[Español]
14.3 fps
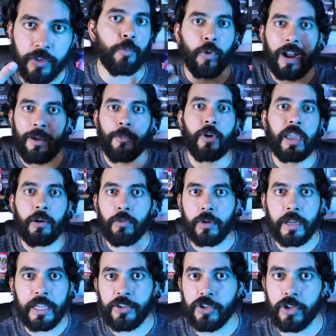Supongamos que es
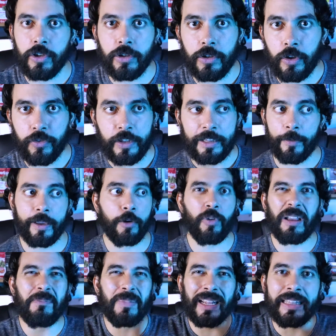un nicho, no sé, tal vez es
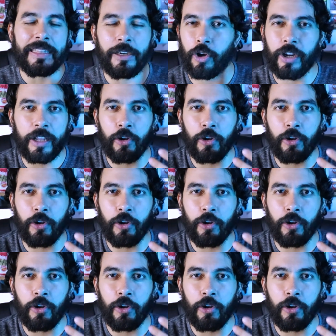un emprendedor